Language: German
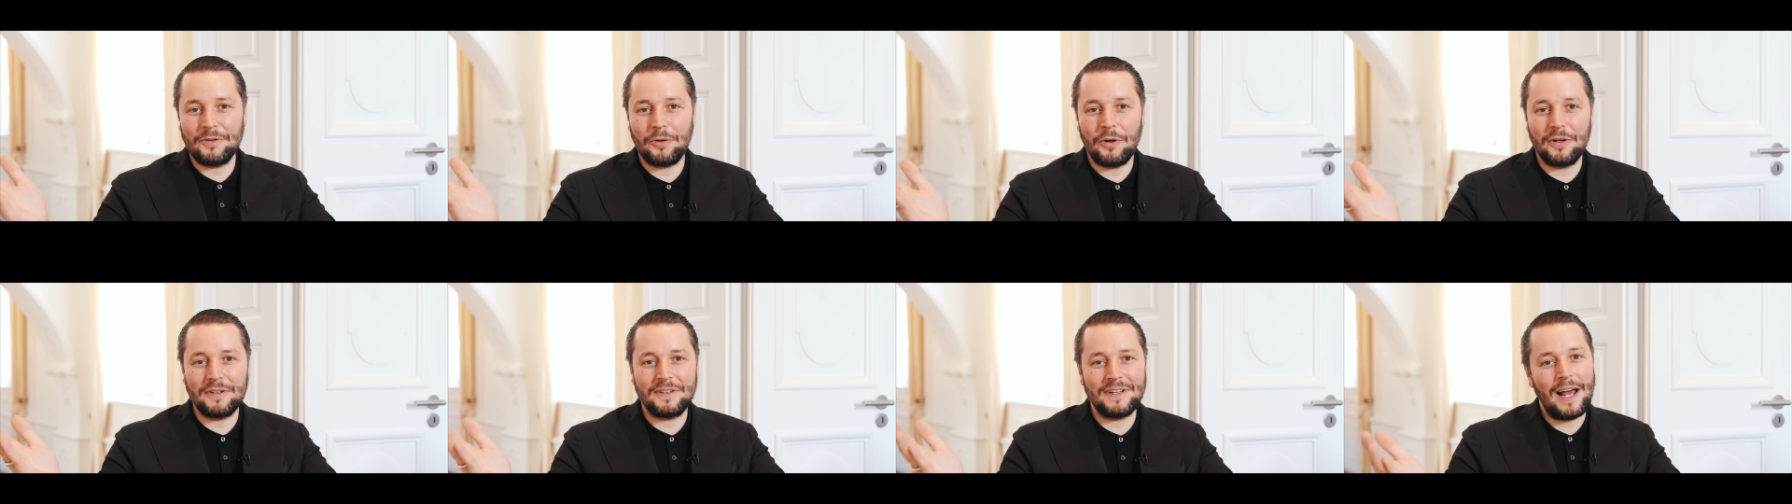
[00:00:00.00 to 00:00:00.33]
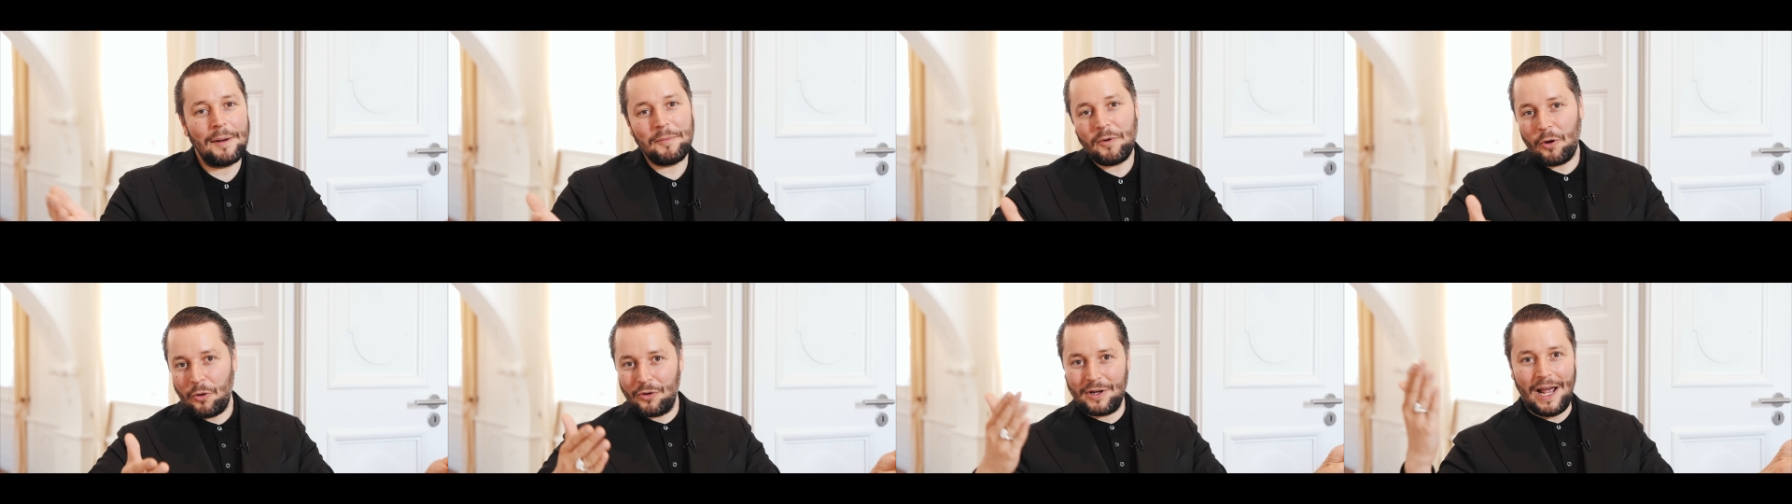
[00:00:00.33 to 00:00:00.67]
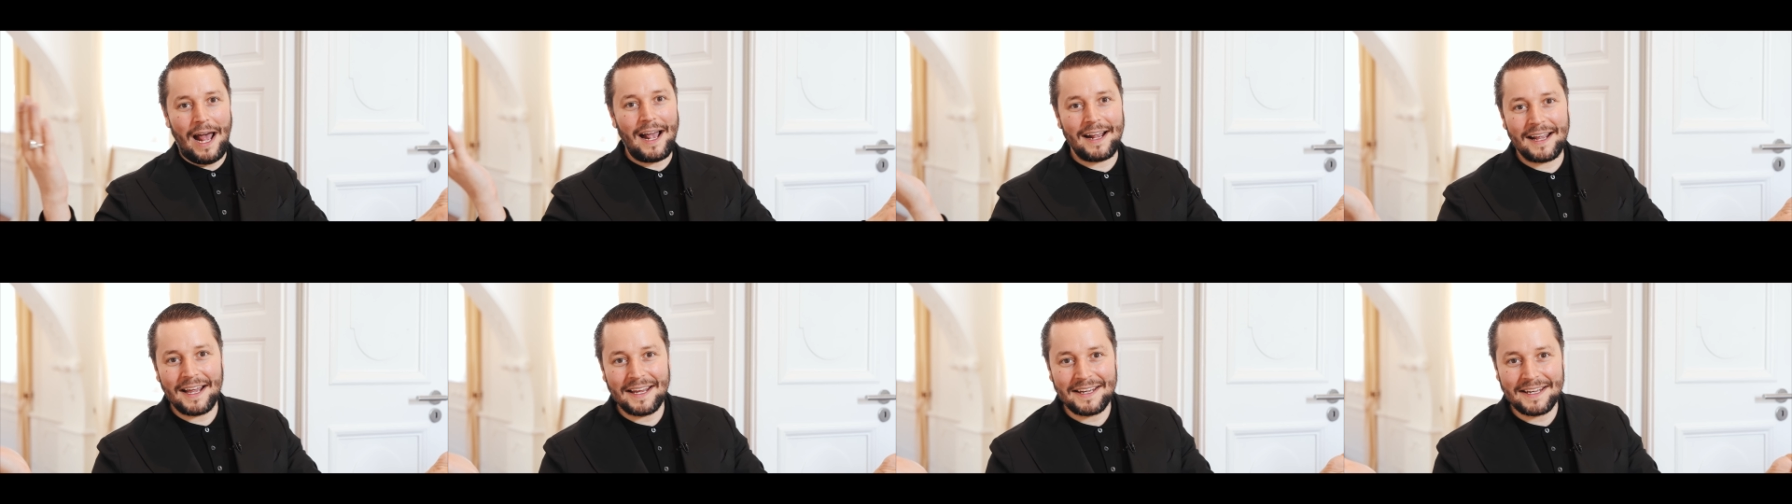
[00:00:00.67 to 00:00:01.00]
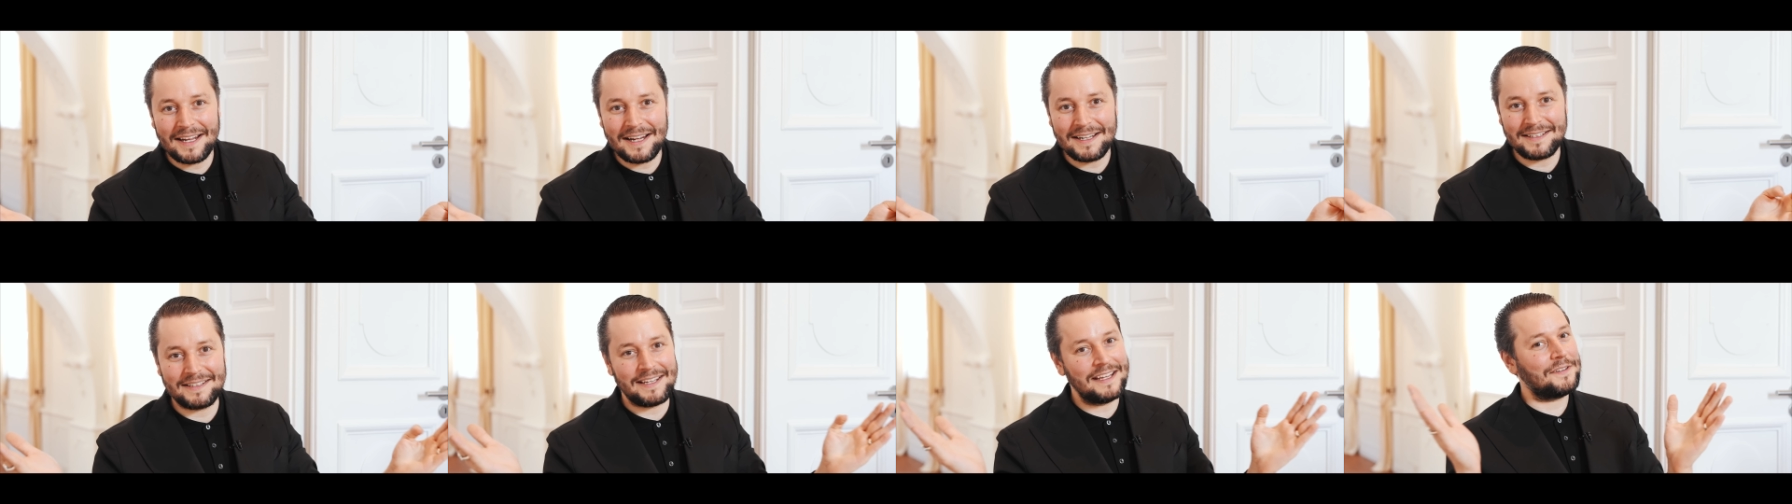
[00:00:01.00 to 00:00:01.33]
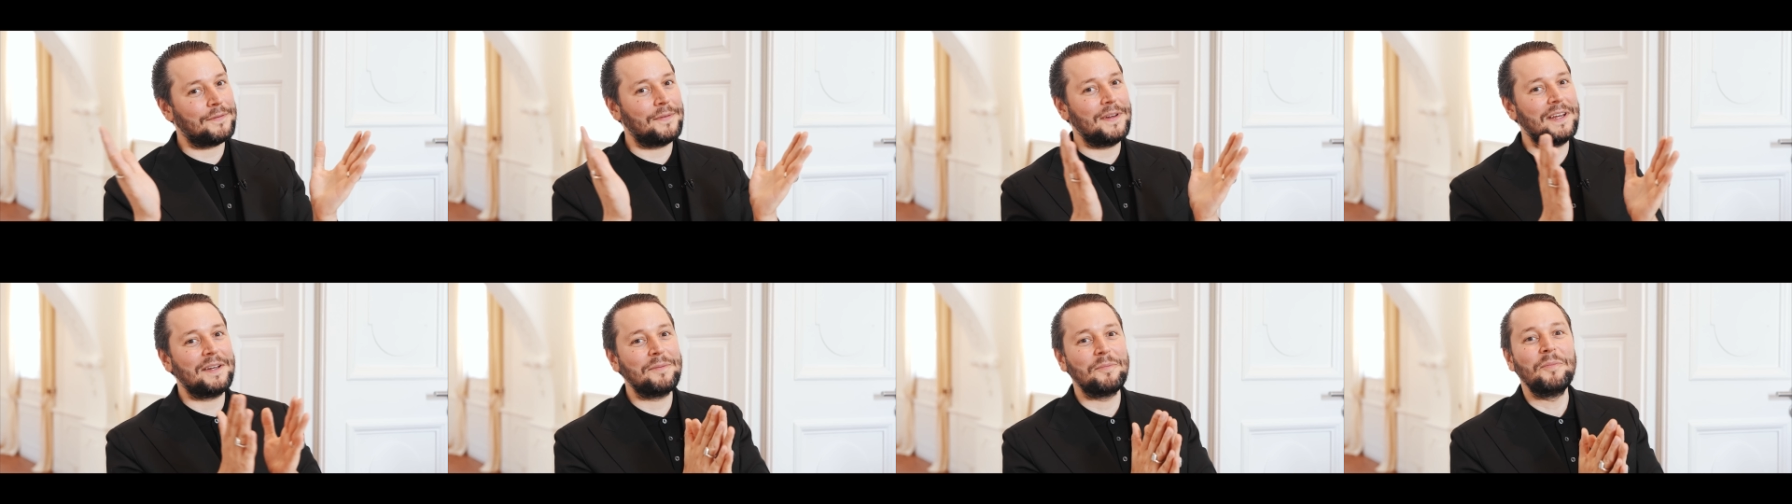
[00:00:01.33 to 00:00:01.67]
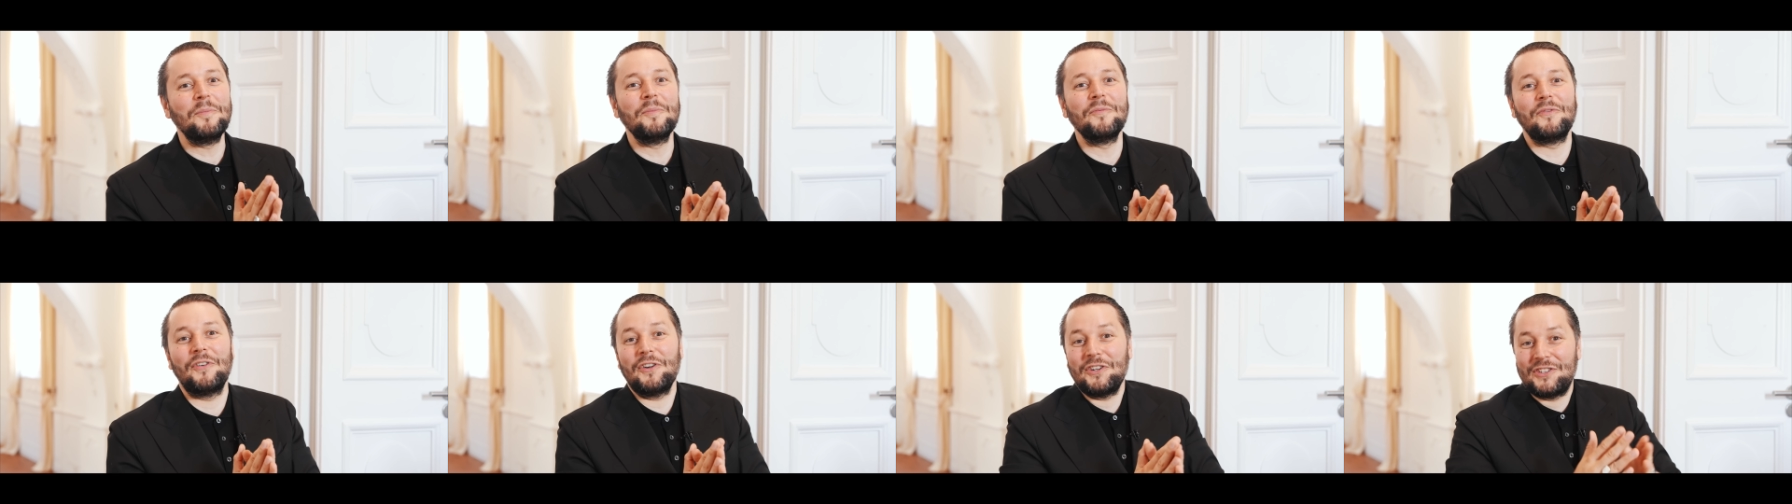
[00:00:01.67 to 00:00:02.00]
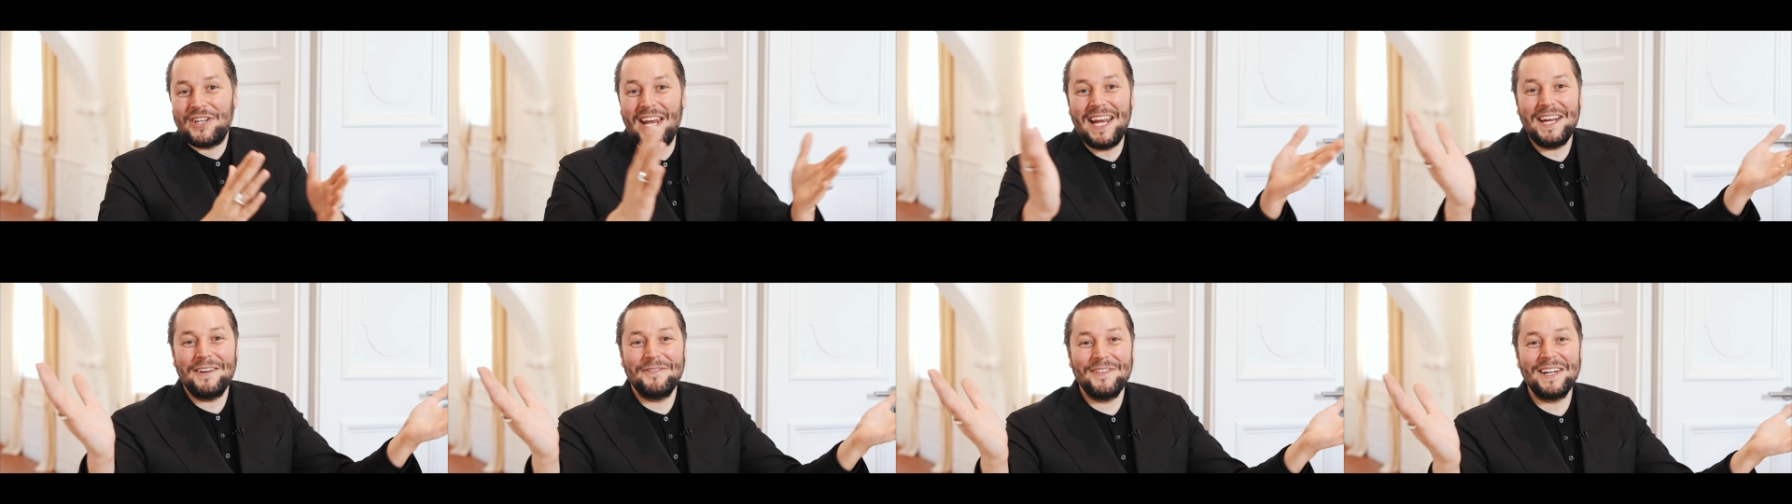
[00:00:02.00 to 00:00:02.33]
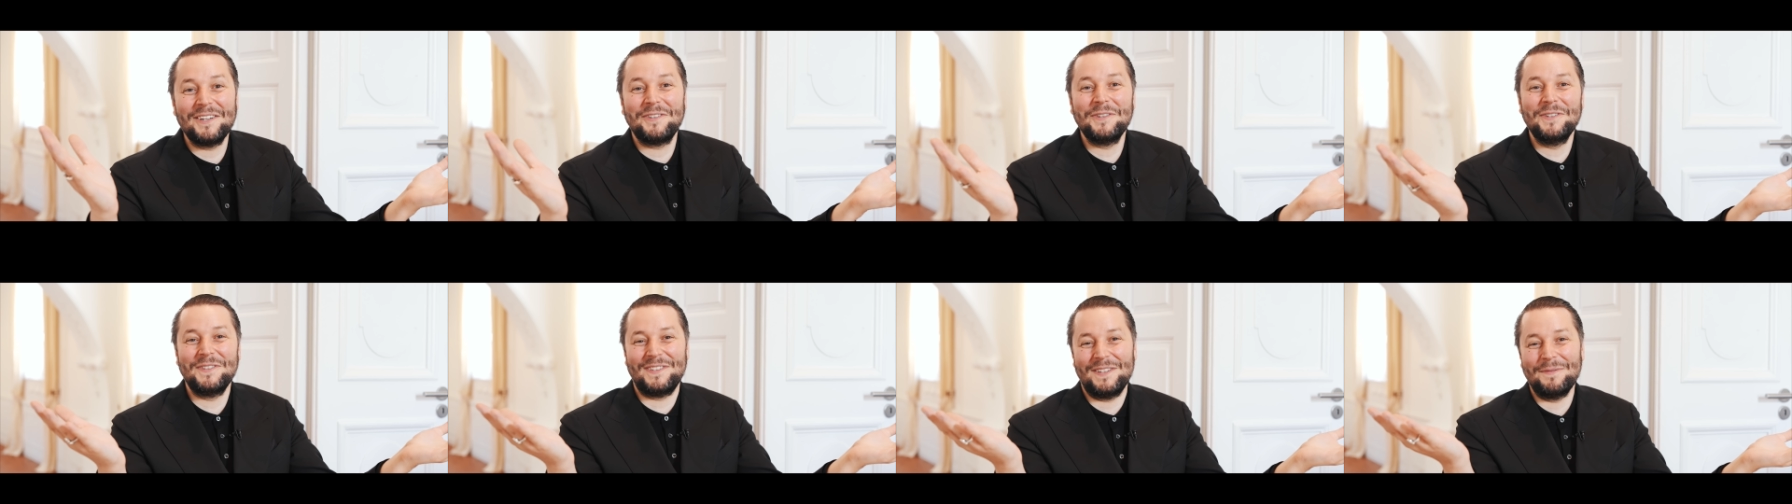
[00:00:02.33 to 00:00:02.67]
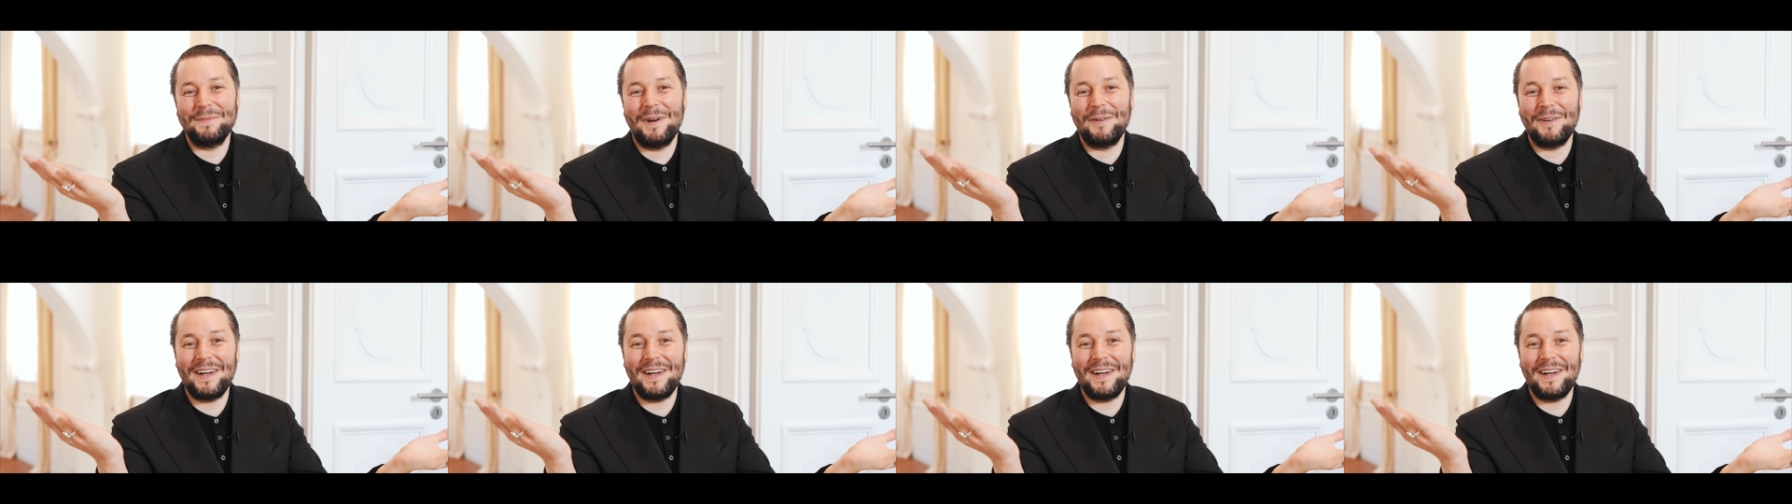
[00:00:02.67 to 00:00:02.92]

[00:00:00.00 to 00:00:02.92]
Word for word: Leute haben auch gar kein Geld, deswegen verschenken wir natürlich immer